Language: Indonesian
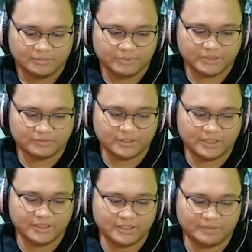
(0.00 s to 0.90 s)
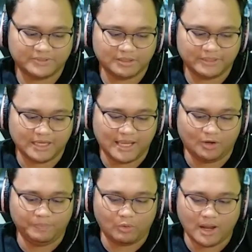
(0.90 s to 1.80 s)
pecah sudah ininya apa sih namanya ah
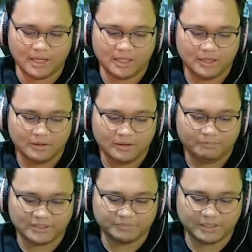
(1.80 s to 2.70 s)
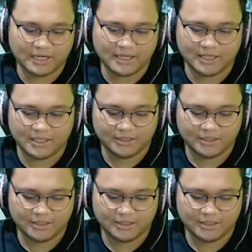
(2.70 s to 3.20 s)
lupa gua blok pasifnya Nana